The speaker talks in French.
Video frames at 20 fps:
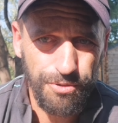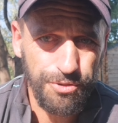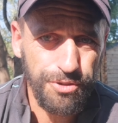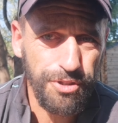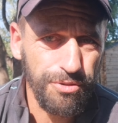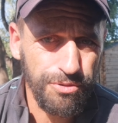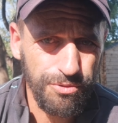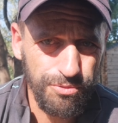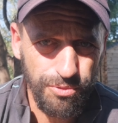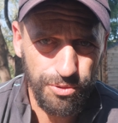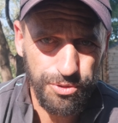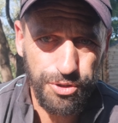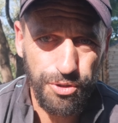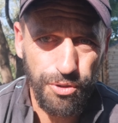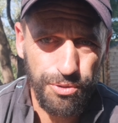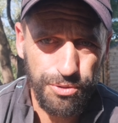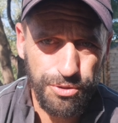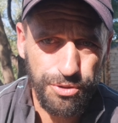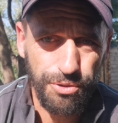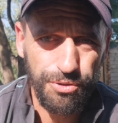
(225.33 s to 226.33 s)
le temps que nous, on se
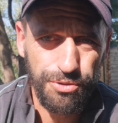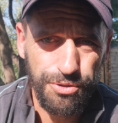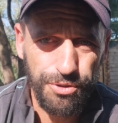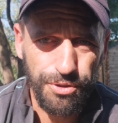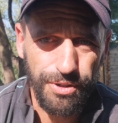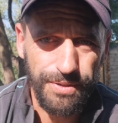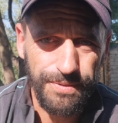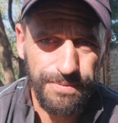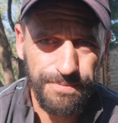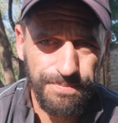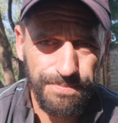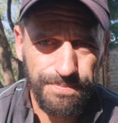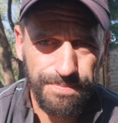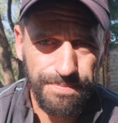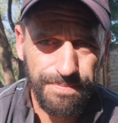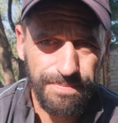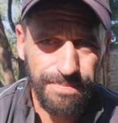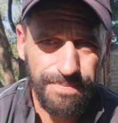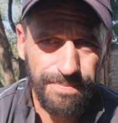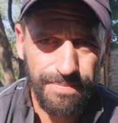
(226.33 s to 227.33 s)
restructure,
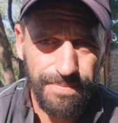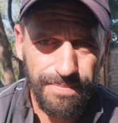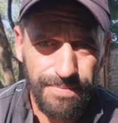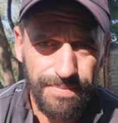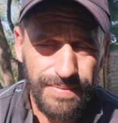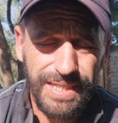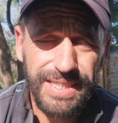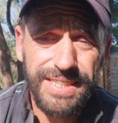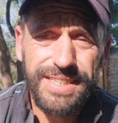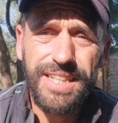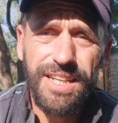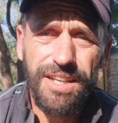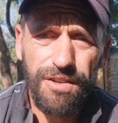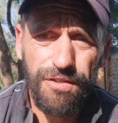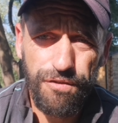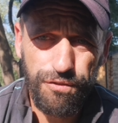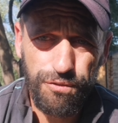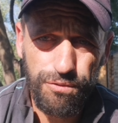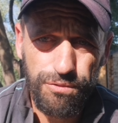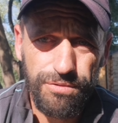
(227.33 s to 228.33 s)
c'est à
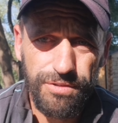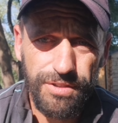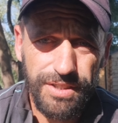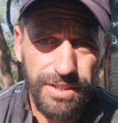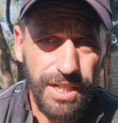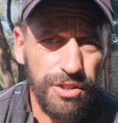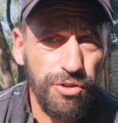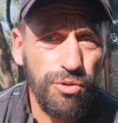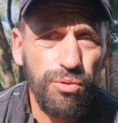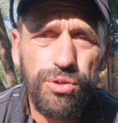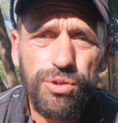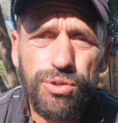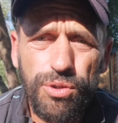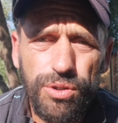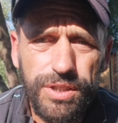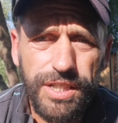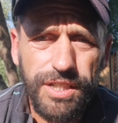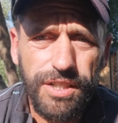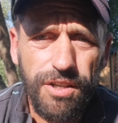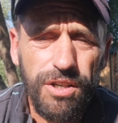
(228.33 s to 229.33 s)
vous à tous ceux
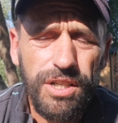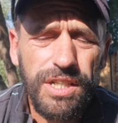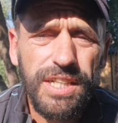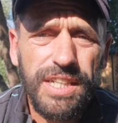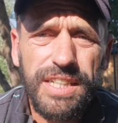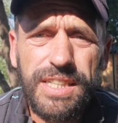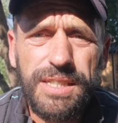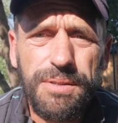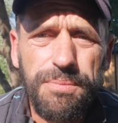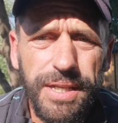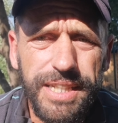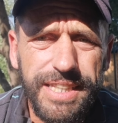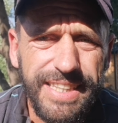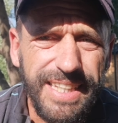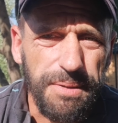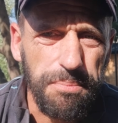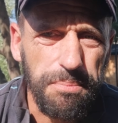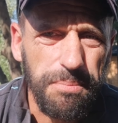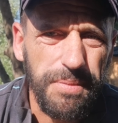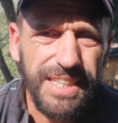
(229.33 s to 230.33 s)
qui, mettent
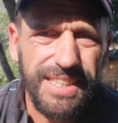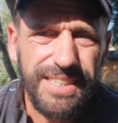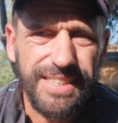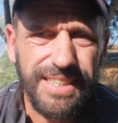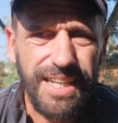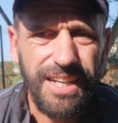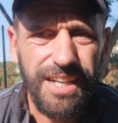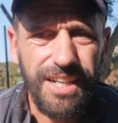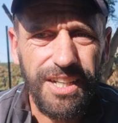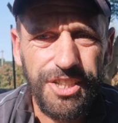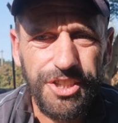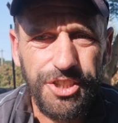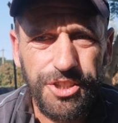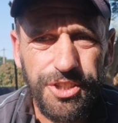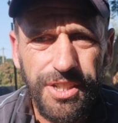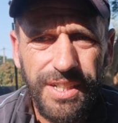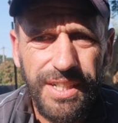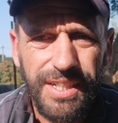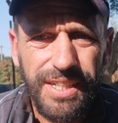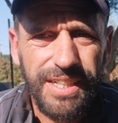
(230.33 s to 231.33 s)
des
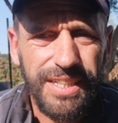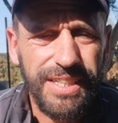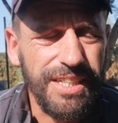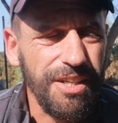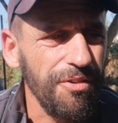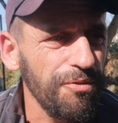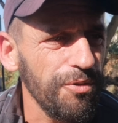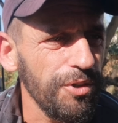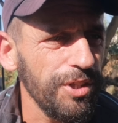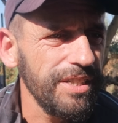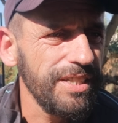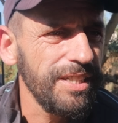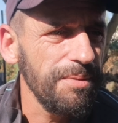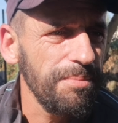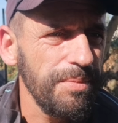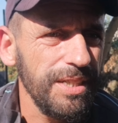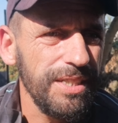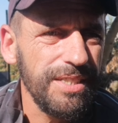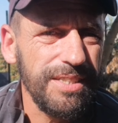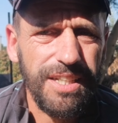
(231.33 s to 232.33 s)
messages, qui envoyaient des
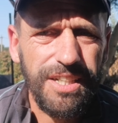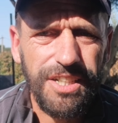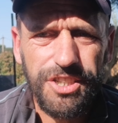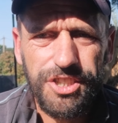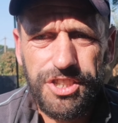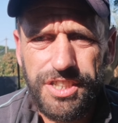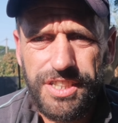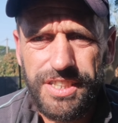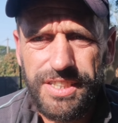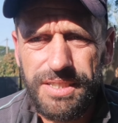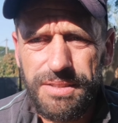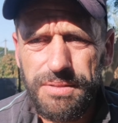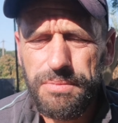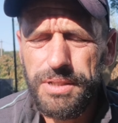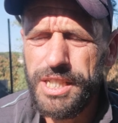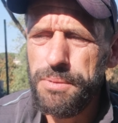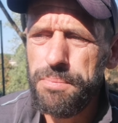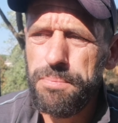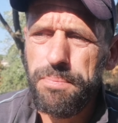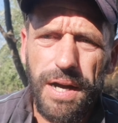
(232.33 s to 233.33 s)
messages, qui,
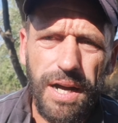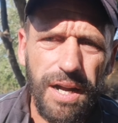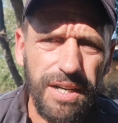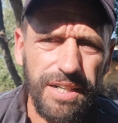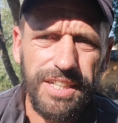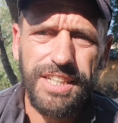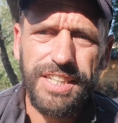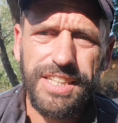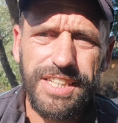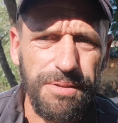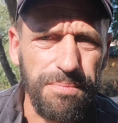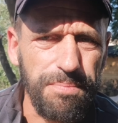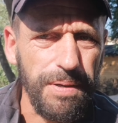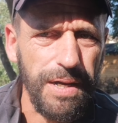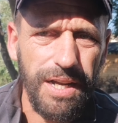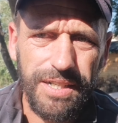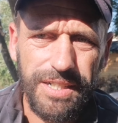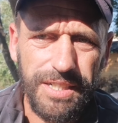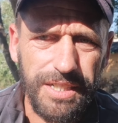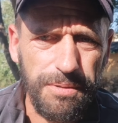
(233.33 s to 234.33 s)
qui parlaient, qui
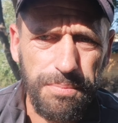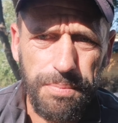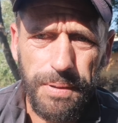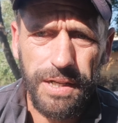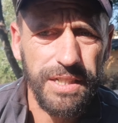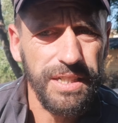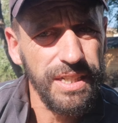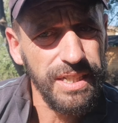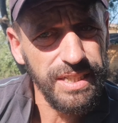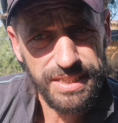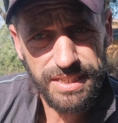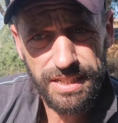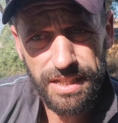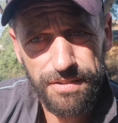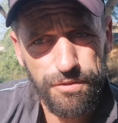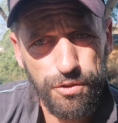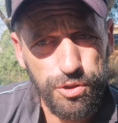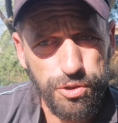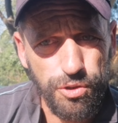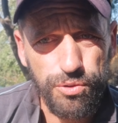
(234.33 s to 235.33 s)
parlaient, qui parlaient. C'est à
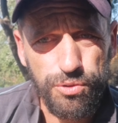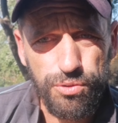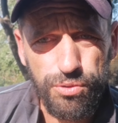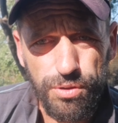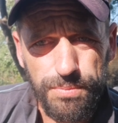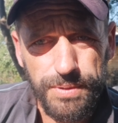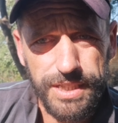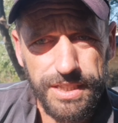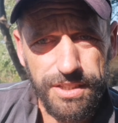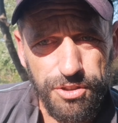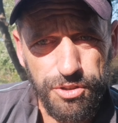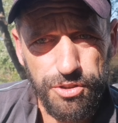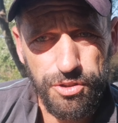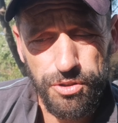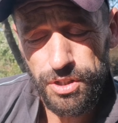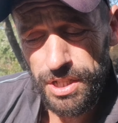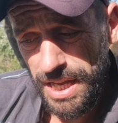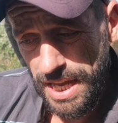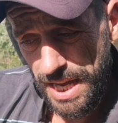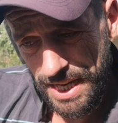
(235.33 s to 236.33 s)
votre tour maintenant
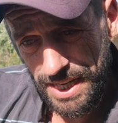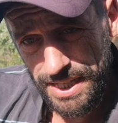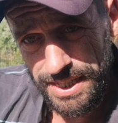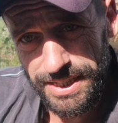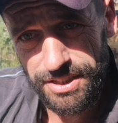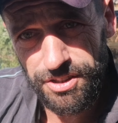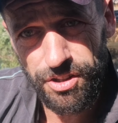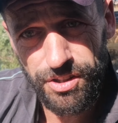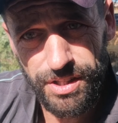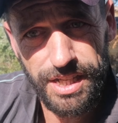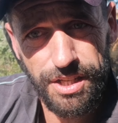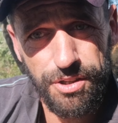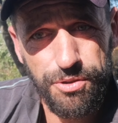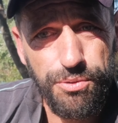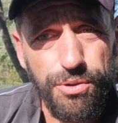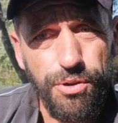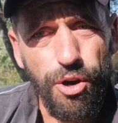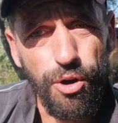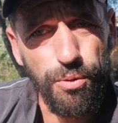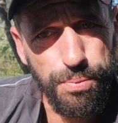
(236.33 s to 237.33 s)
d'aller dans la
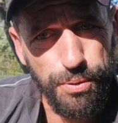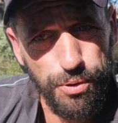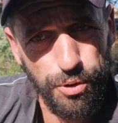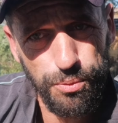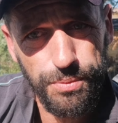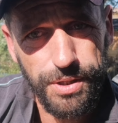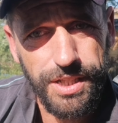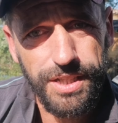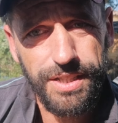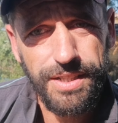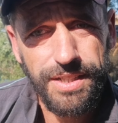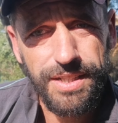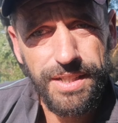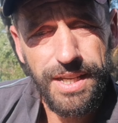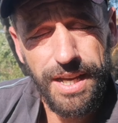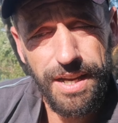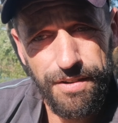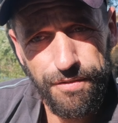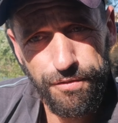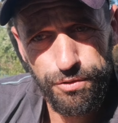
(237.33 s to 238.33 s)
rue en premier,
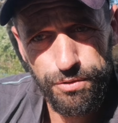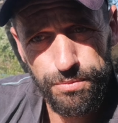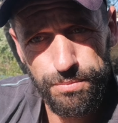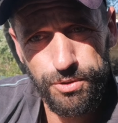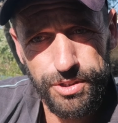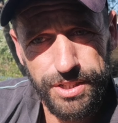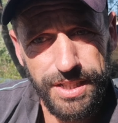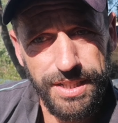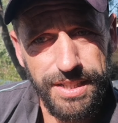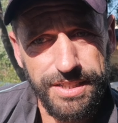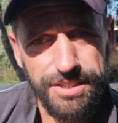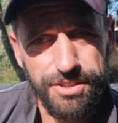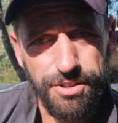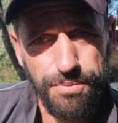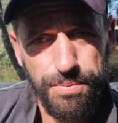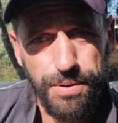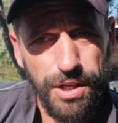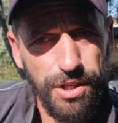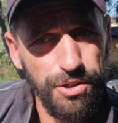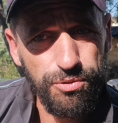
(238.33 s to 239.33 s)
à vous de montrer
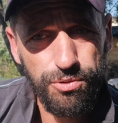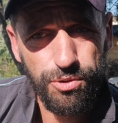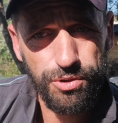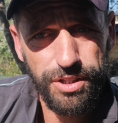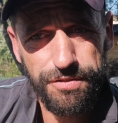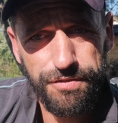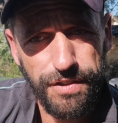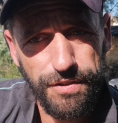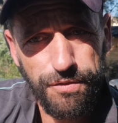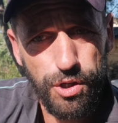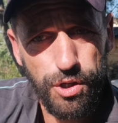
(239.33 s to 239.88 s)
l'exemple. Nous, on a fait